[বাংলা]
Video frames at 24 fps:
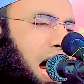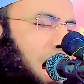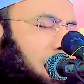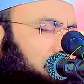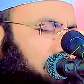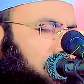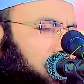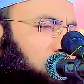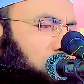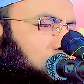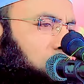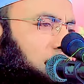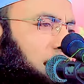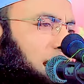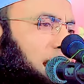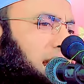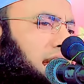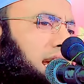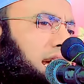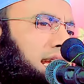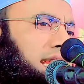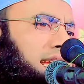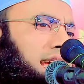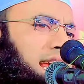আমিও
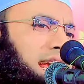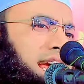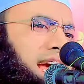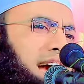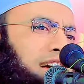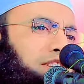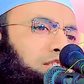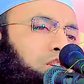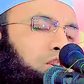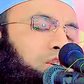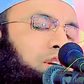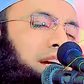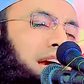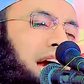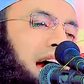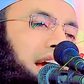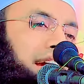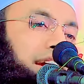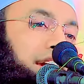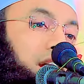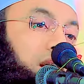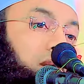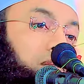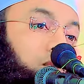দিলে দিলে একজন
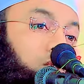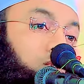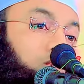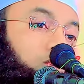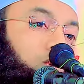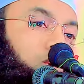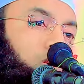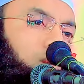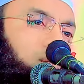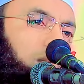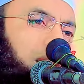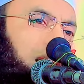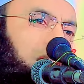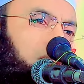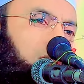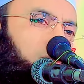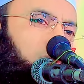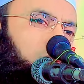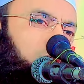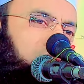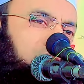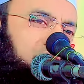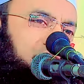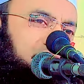খাঁটি মুসলমান
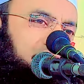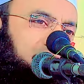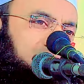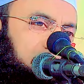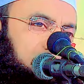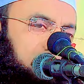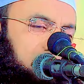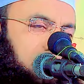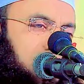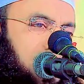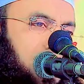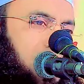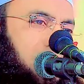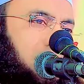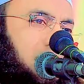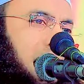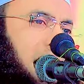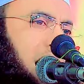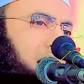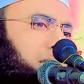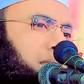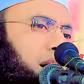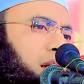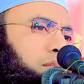খুঁজতেছি
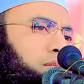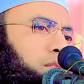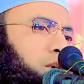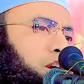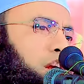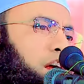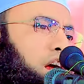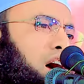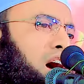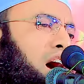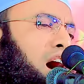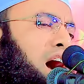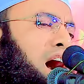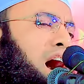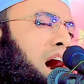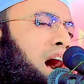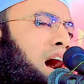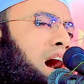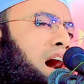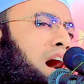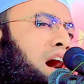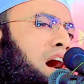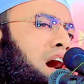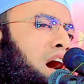আমার মনে
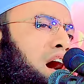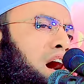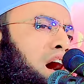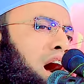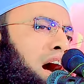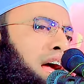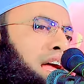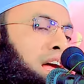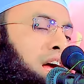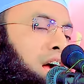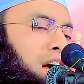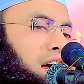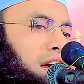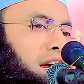হয়